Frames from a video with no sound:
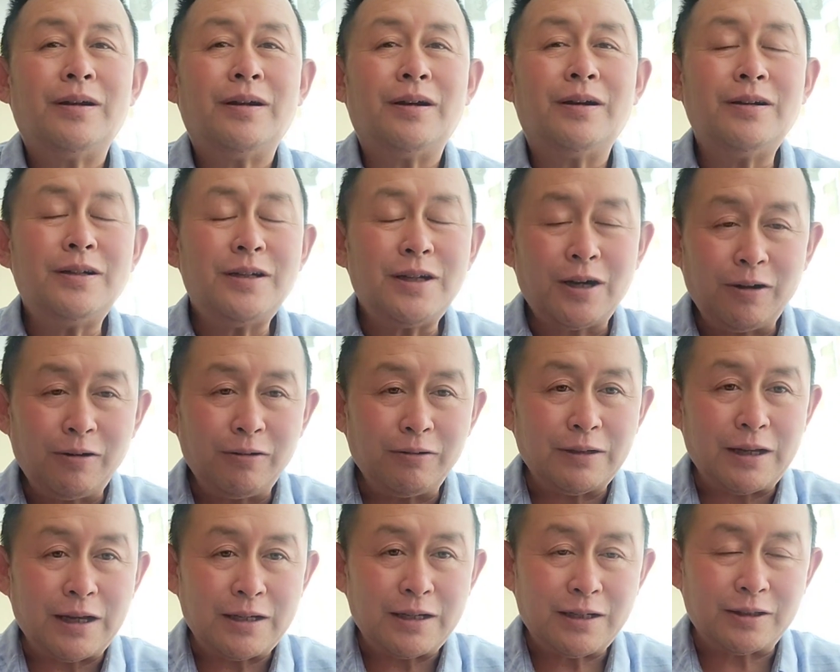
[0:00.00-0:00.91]
而且
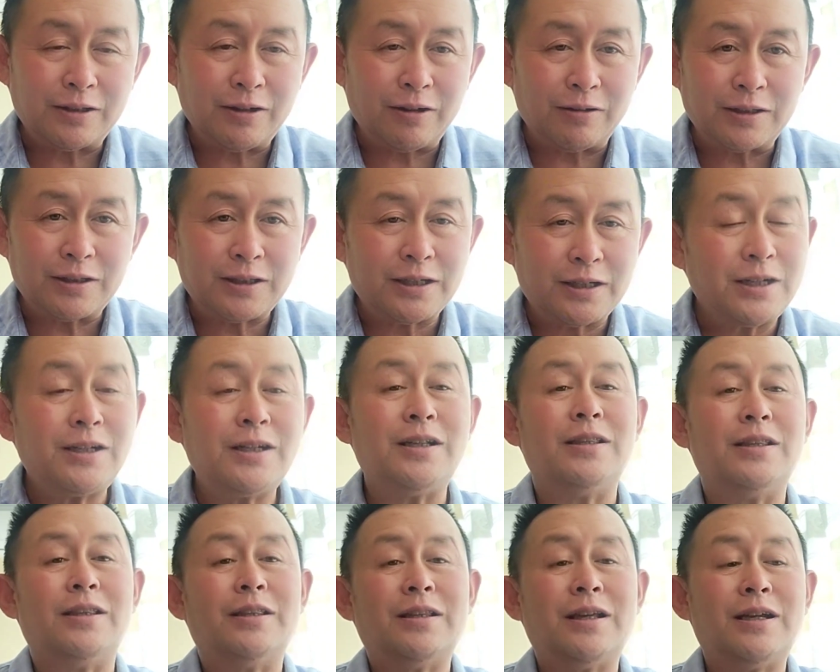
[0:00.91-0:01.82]
后来是到了深
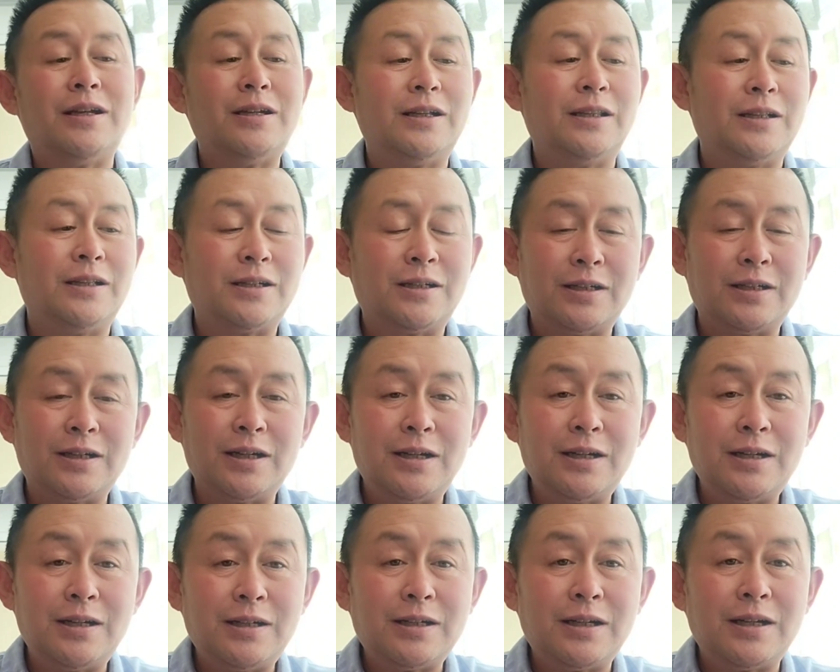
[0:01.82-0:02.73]
圳，担任了
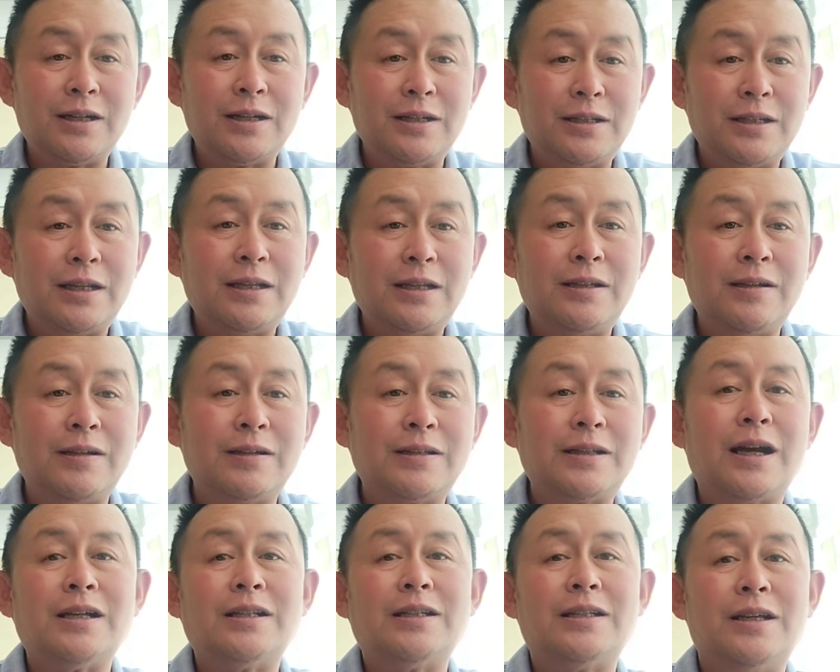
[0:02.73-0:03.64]
深圳音乐
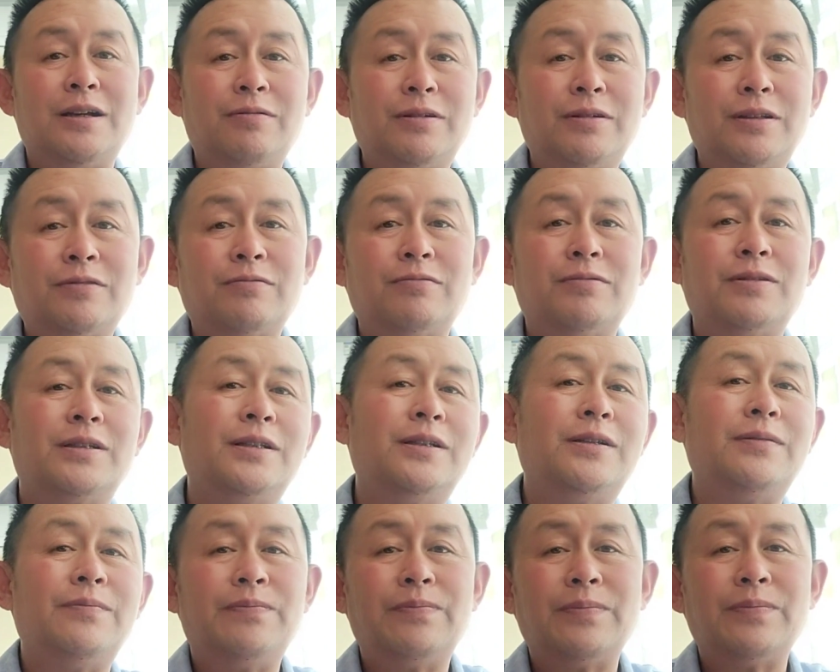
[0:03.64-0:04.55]
家协会的主
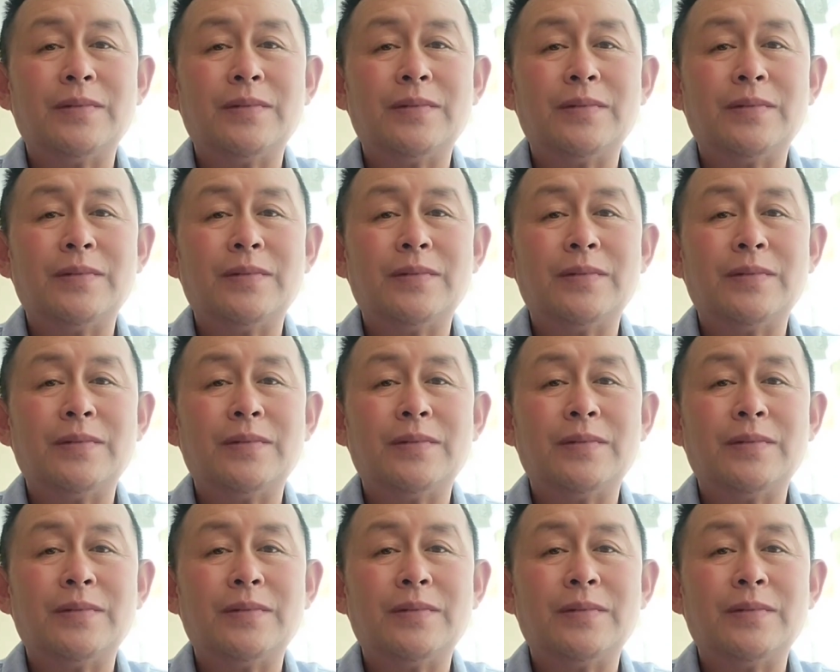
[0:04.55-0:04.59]
席。